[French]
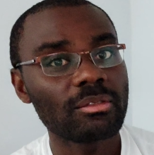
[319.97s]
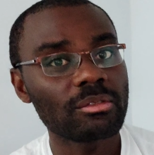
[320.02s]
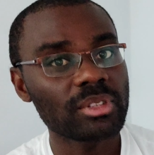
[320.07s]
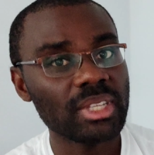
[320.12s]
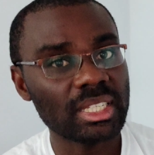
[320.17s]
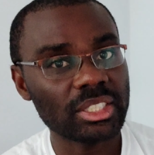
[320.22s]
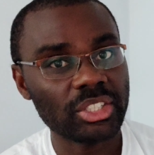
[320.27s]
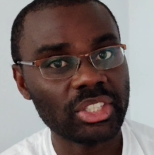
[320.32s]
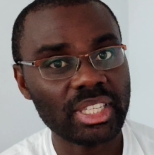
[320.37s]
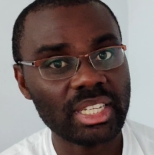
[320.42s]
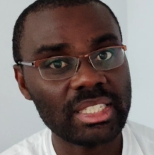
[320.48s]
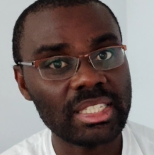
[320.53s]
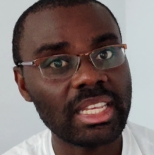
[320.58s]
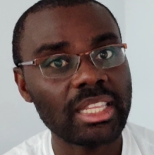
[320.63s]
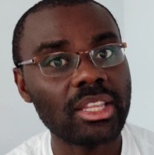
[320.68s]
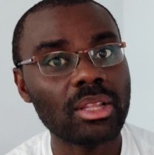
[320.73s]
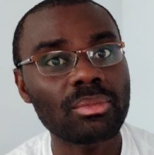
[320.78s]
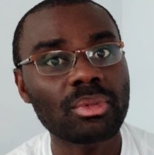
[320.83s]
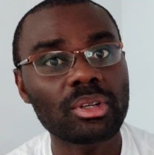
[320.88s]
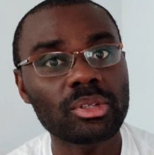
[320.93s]
Vous achetez
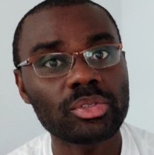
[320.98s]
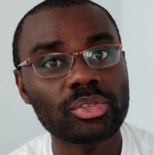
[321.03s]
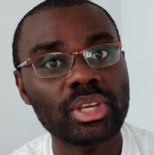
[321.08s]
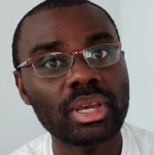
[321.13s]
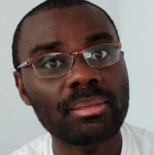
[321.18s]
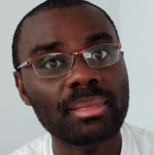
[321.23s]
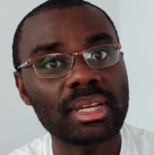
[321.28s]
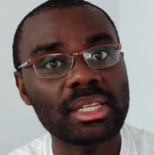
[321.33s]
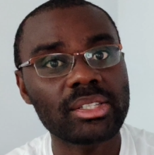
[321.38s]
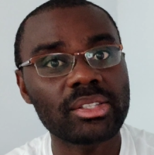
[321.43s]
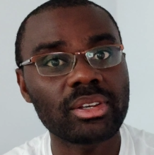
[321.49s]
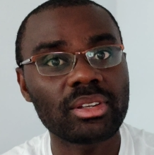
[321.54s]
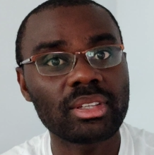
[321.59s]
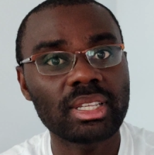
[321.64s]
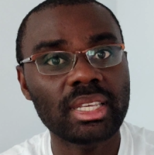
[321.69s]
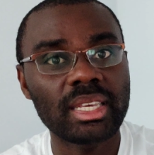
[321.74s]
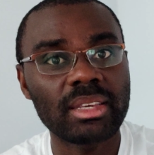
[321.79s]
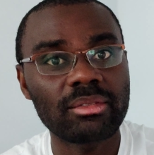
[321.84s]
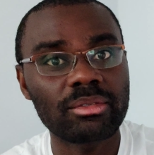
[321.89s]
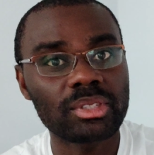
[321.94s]
certainement sur
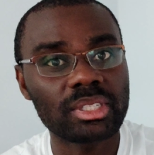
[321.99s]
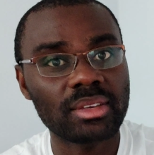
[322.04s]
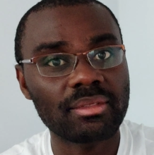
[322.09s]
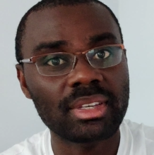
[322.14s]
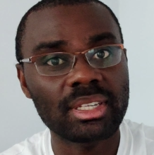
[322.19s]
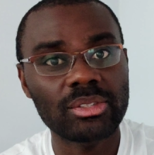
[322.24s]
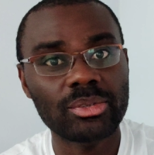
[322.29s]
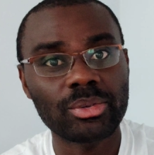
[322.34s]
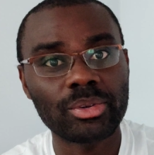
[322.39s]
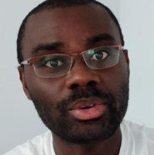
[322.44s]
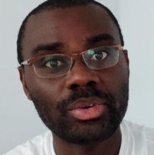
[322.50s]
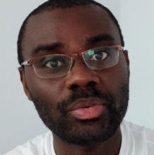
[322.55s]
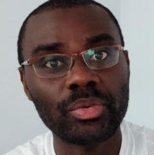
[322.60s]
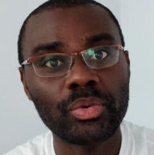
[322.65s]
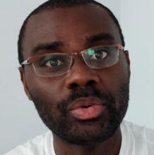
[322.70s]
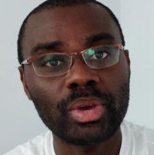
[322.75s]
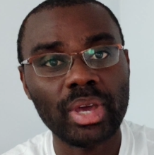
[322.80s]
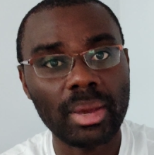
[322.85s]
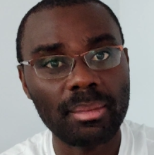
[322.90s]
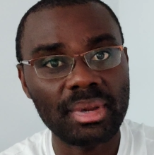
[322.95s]
Amazon et vous savez ce
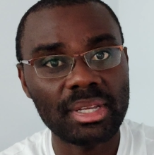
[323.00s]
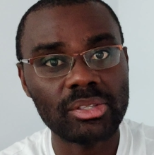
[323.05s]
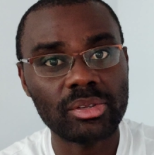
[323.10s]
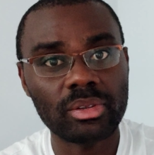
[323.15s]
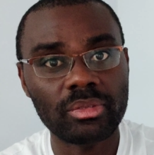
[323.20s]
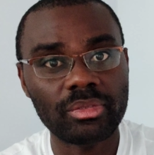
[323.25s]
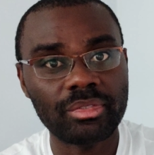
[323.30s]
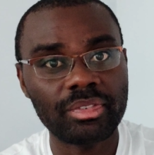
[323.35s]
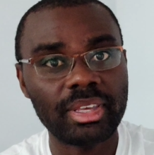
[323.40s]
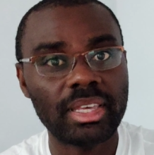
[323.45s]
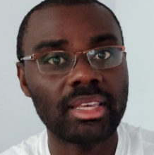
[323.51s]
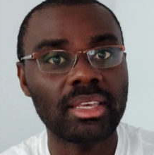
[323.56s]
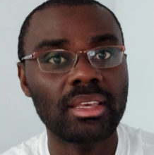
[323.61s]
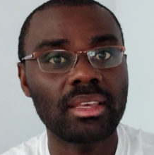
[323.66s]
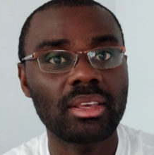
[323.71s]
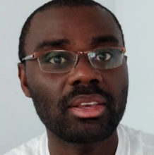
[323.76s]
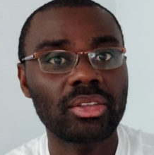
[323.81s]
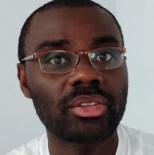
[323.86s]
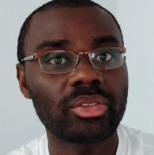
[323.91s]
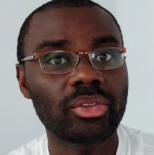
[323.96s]
que Amazon fait.
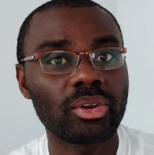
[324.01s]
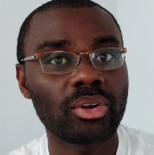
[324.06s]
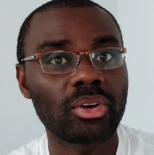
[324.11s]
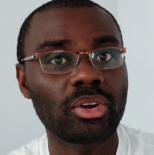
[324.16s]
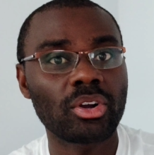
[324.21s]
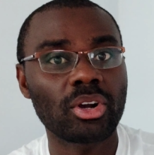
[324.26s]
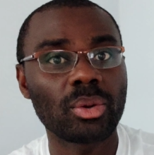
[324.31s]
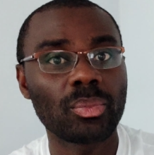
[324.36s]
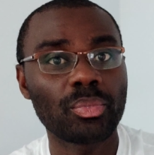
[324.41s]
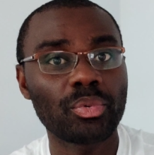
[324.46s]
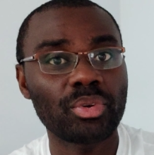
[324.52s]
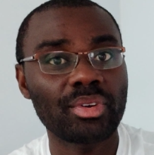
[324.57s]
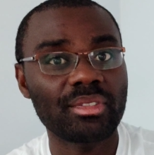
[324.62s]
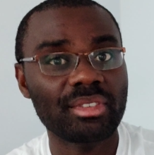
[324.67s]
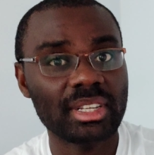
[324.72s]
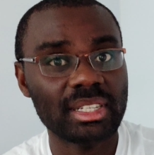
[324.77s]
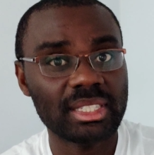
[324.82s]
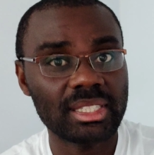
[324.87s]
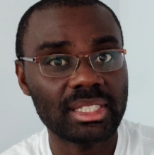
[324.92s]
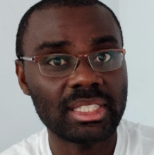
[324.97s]
Donc, on peut
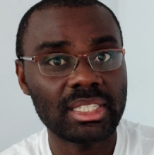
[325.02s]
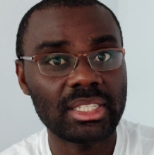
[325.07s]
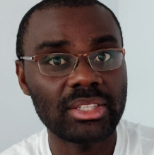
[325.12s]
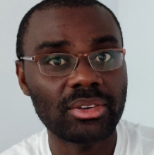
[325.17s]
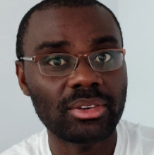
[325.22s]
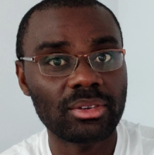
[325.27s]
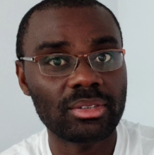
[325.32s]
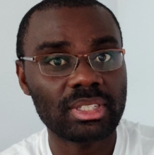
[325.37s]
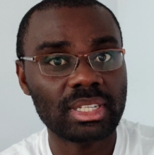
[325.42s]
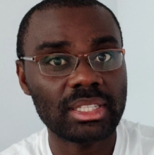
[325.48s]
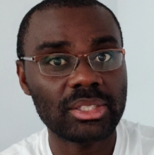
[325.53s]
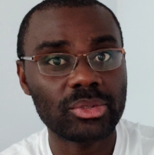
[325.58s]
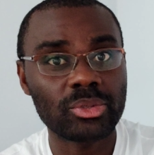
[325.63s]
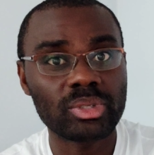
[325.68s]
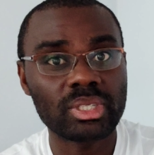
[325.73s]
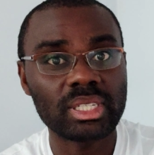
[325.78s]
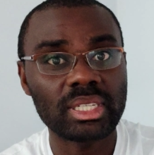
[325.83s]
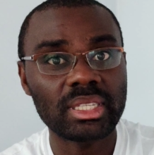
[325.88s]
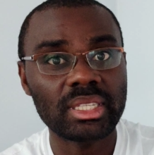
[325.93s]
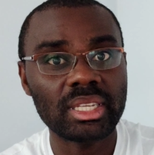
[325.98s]
investir dans cette
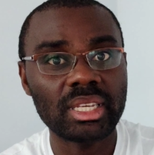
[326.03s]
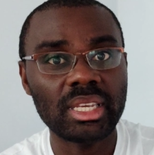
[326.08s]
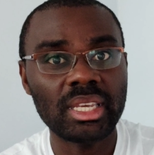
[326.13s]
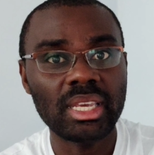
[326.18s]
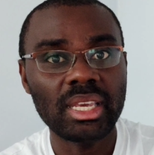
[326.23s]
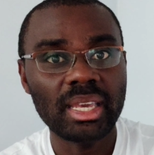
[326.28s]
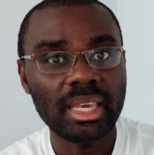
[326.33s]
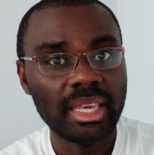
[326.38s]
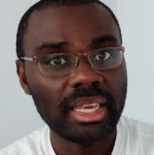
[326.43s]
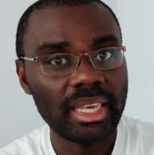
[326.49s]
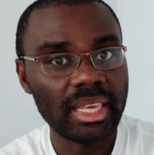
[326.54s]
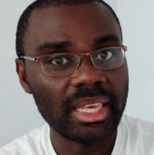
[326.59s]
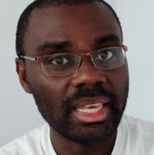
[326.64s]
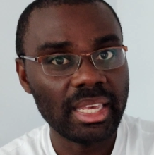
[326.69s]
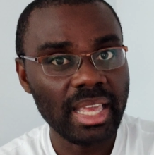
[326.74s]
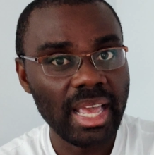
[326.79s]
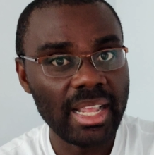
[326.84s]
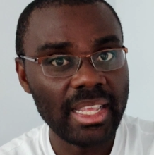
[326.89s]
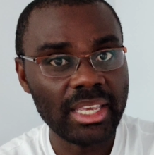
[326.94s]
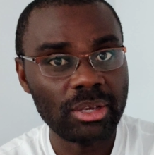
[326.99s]
société
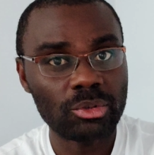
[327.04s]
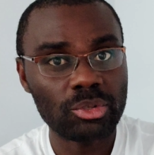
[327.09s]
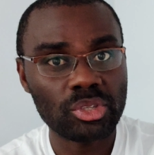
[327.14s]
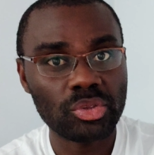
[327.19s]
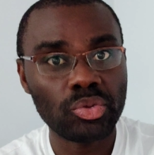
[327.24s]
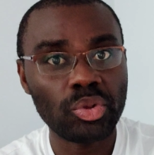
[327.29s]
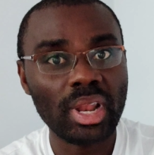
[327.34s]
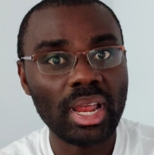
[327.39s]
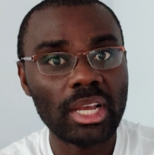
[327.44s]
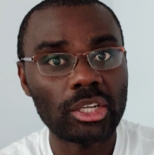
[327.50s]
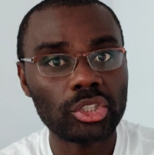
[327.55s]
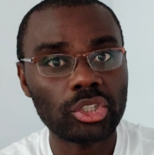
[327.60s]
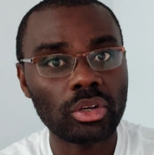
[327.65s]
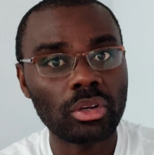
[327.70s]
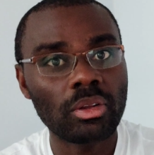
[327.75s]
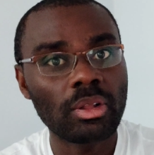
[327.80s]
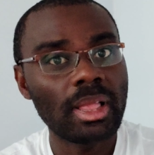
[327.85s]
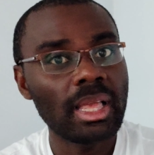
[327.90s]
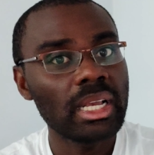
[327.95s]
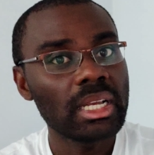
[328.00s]
et gagner aussi de
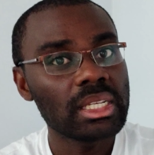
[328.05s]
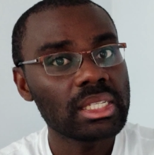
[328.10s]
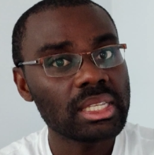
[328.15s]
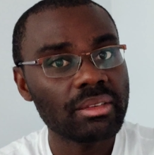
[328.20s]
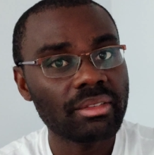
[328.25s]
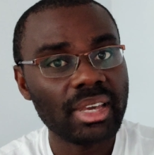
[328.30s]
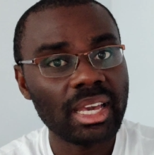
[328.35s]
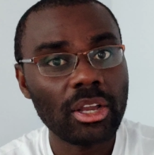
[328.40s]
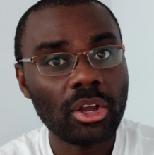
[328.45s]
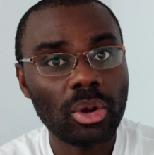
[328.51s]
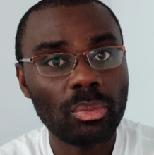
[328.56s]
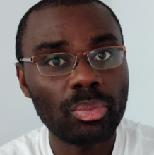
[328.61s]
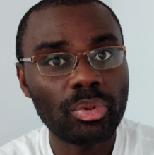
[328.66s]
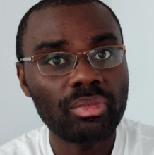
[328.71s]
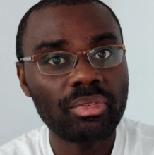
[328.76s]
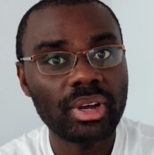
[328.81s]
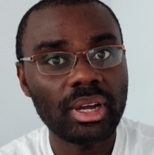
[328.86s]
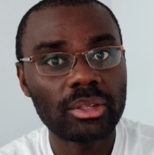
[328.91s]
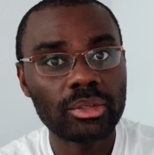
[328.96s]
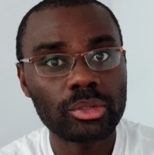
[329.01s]
l'argent. C'est vrai qu'on peut
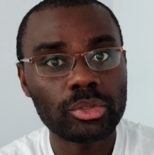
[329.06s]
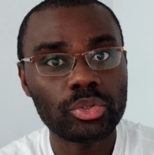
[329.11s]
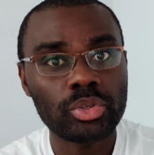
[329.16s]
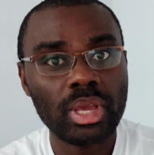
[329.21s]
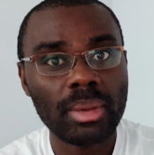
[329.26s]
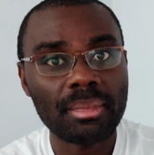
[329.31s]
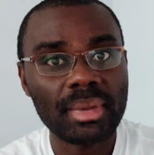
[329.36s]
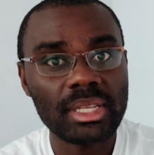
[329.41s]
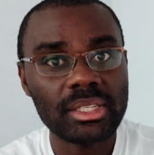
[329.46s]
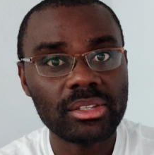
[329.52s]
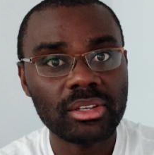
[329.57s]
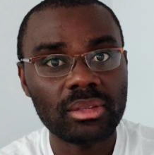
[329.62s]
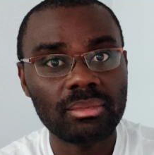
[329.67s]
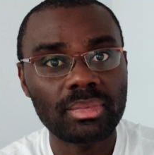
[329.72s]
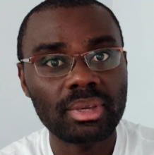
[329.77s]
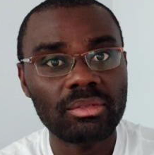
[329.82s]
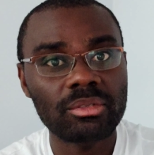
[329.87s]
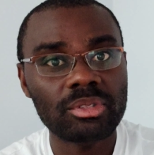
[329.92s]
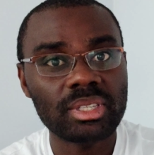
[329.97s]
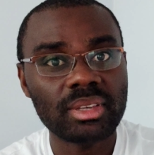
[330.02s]
vendre sur Amazon,
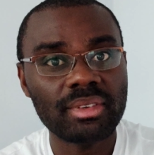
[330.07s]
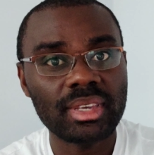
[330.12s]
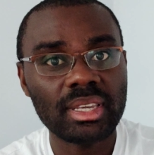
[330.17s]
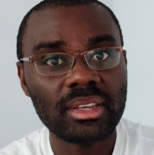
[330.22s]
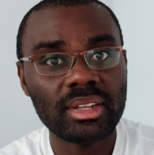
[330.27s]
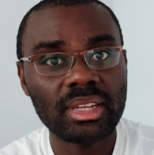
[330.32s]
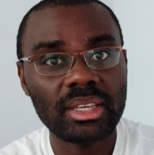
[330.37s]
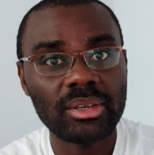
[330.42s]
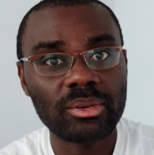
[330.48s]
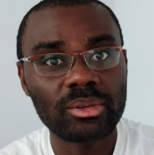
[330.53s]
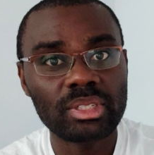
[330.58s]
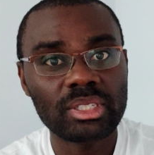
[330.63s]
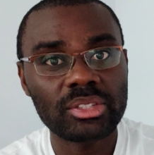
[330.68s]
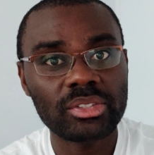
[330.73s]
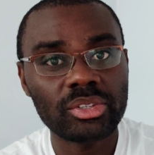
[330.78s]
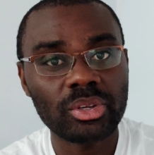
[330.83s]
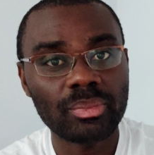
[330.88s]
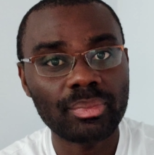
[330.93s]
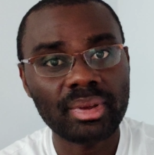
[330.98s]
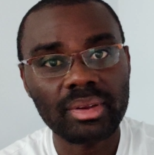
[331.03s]
mais vous savez que les
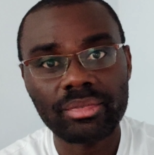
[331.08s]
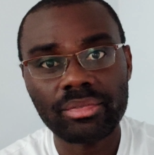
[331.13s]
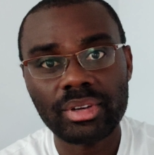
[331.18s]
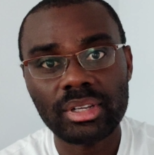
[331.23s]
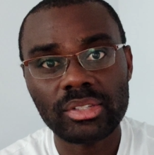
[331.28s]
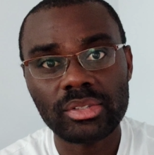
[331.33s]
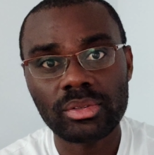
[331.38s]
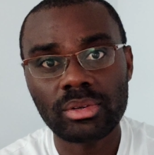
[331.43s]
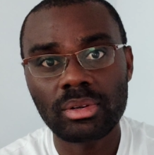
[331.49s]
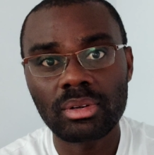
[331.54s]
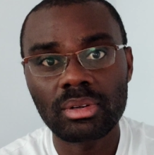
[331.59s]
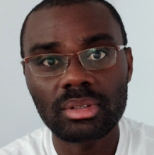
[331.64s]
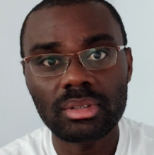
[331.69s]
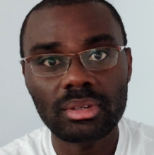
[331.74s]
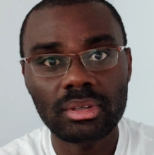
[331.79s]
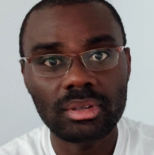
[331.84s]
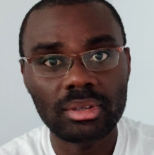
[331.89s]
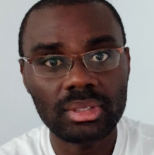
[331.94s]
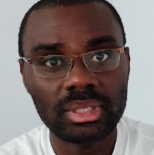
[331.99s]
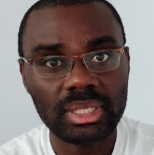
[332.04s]
conditions parfois sont
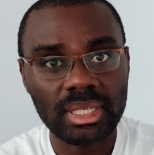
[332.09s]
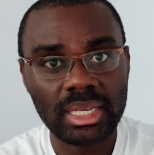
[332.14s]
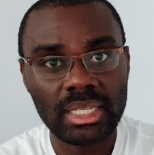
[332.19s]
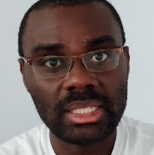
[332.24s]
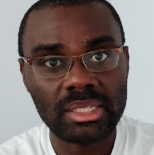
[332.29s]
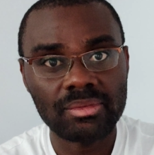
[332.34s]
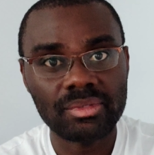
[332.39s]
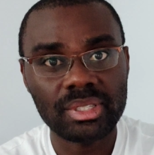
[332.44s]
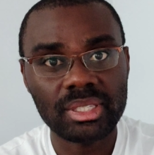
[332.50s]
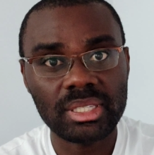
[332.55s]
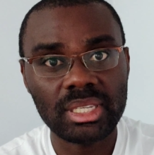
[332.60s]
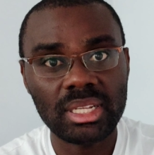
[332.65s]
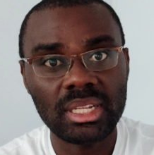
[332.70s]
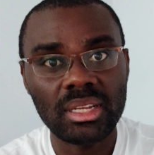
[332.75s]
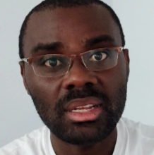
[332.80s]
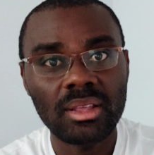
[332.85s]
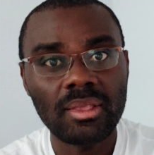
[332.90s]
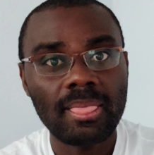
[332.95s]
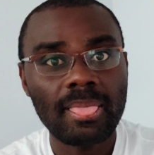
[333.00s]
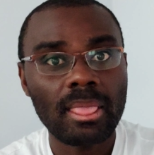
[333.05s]
euh, très difficiles.